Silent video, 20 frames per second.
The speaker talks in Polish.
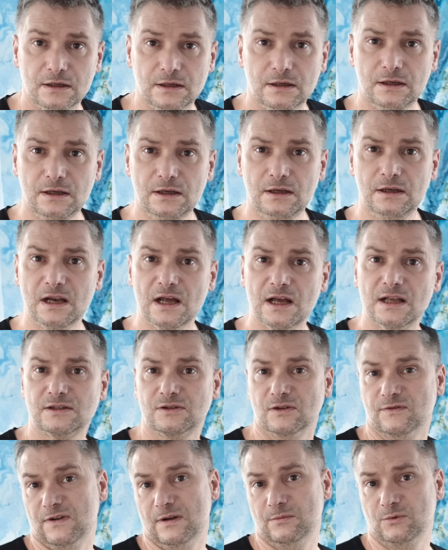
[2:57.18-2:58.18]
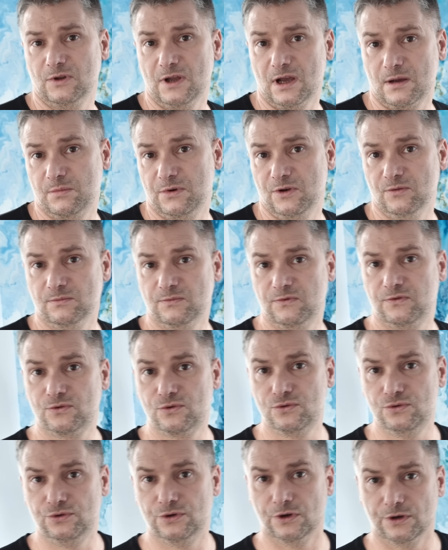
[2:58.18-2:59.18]
i na co Wam to, jak będą
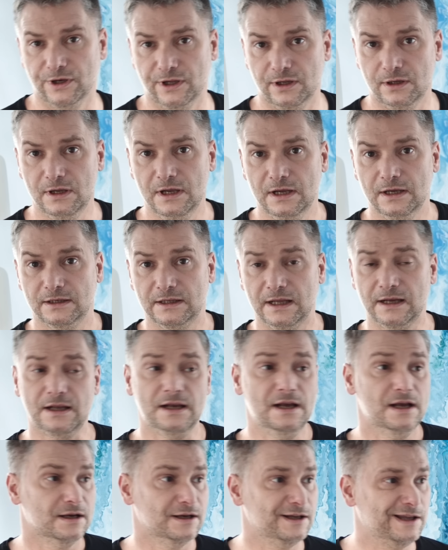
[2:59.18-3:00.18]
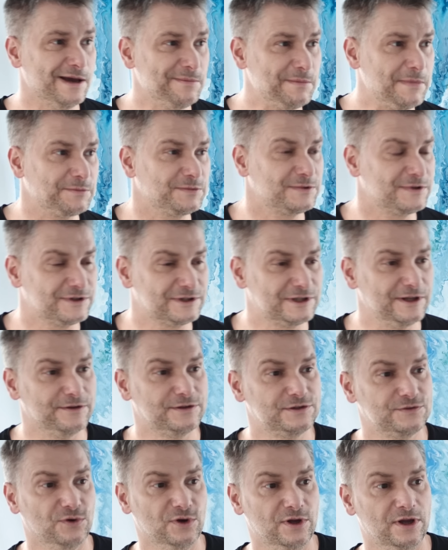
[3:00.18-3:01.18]
wkurzone. Tak? Ja mam te
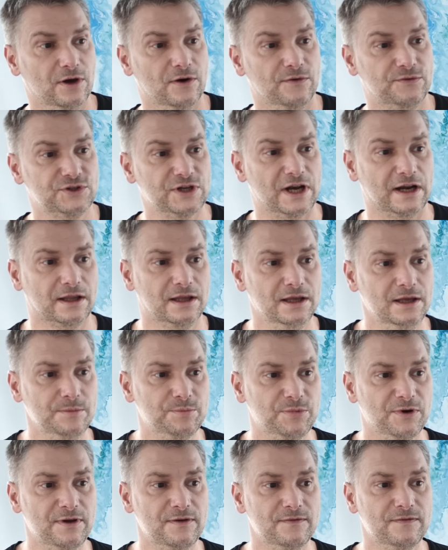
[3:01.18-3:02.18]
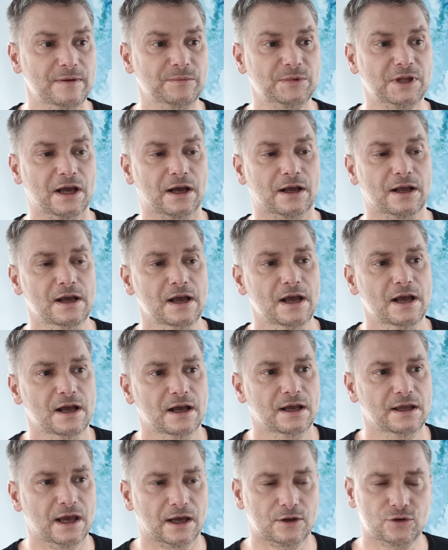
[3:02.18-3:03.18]
swoje owczarki i powiem Wam tak,
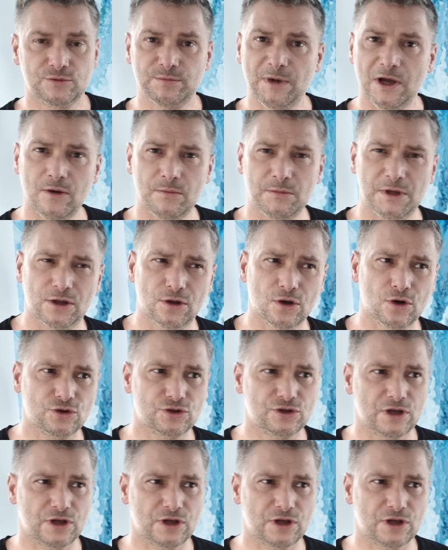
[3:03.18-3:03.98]
jak już mają mnie dość,